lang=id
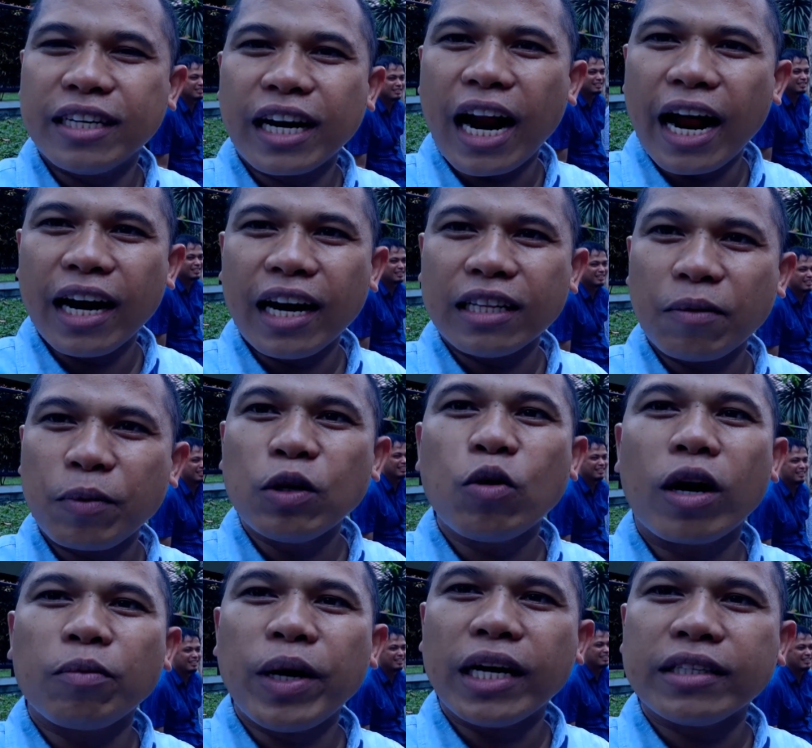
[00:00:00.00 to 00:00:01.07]
sederhana tapi
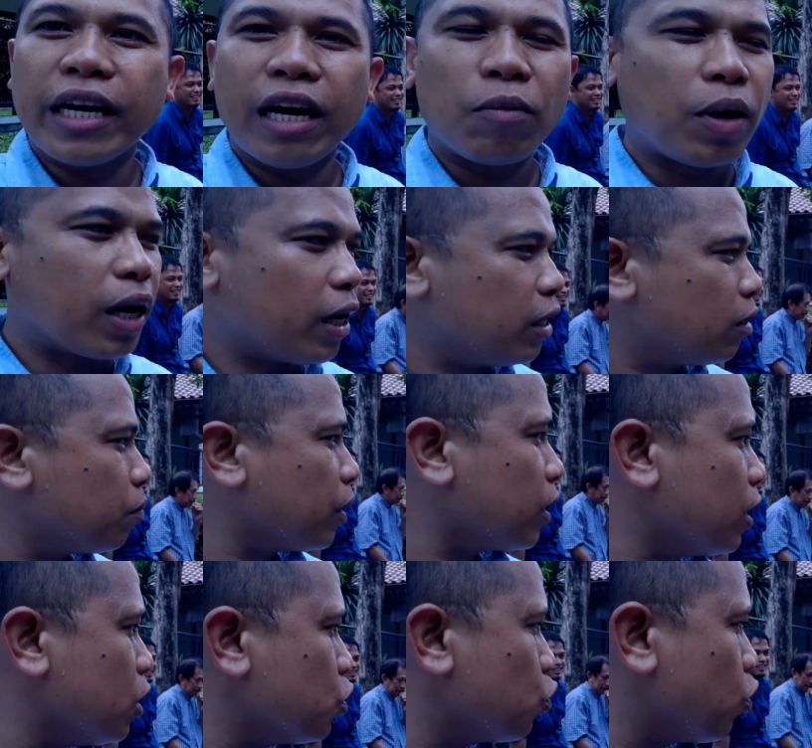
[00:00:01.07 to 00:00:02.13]
luar biasa yang makan di tempat
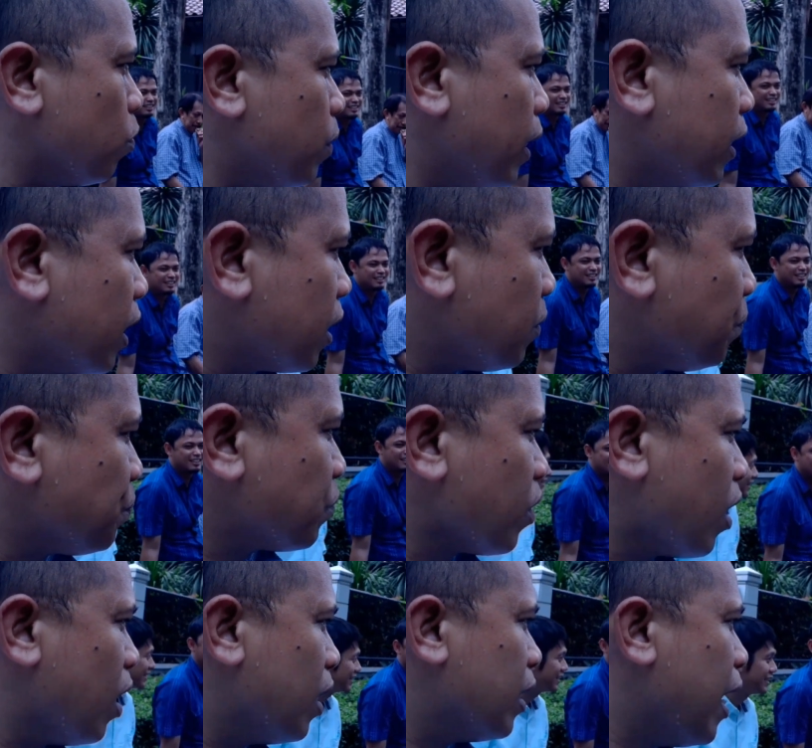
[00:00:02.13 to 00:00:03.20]
ini cukup banyak
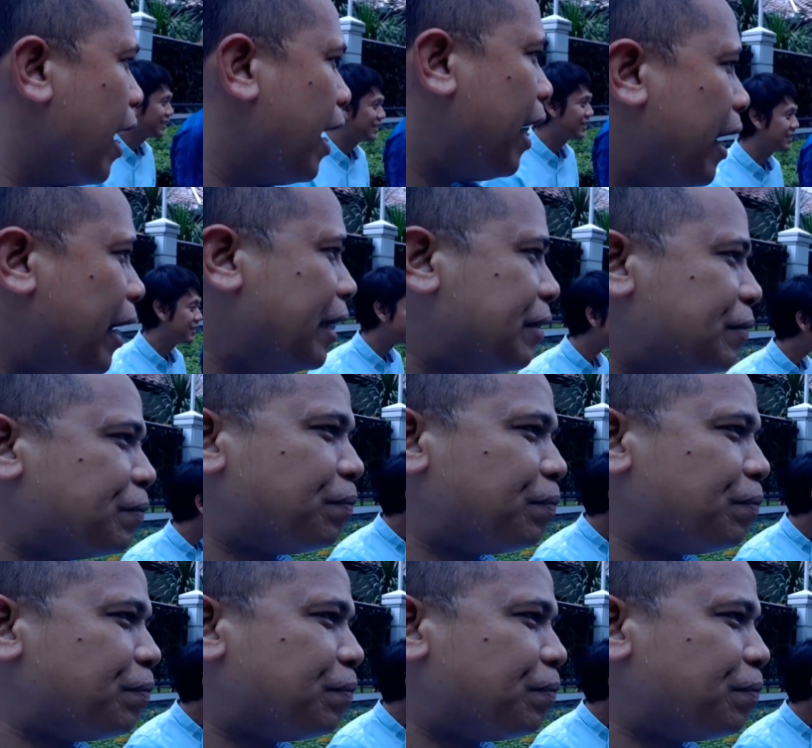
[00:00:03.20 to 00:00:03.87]
dan